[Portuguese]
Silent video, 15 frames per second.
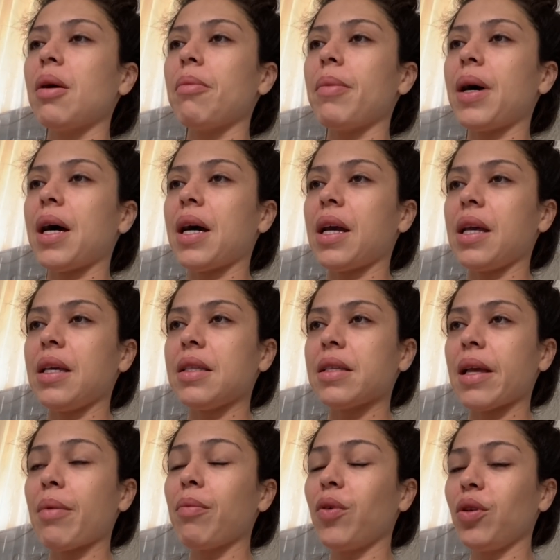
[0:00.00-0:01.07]
Mas
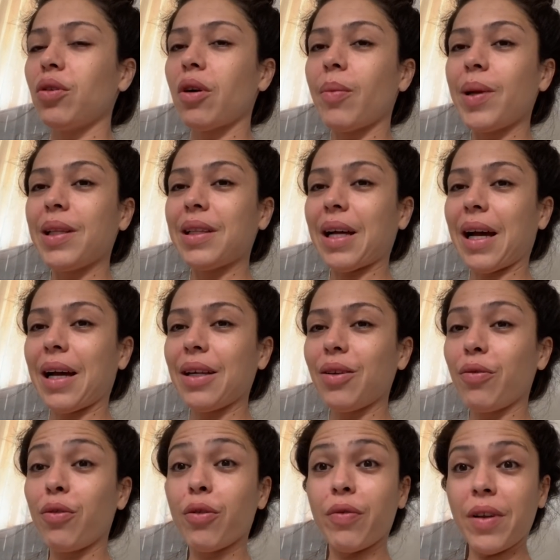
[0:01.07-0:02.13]
é muito comentário,
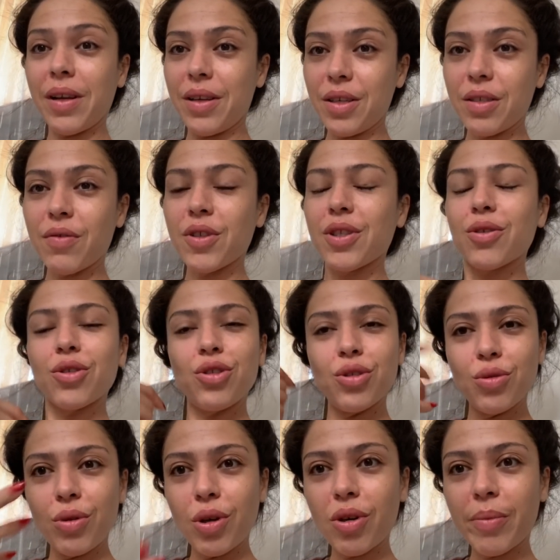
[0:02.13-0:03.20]
eu fico feliz de vocês
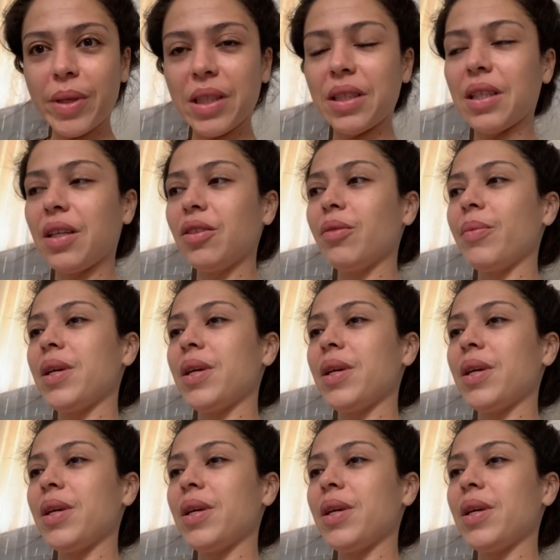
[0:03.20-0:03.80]
continuem comentando,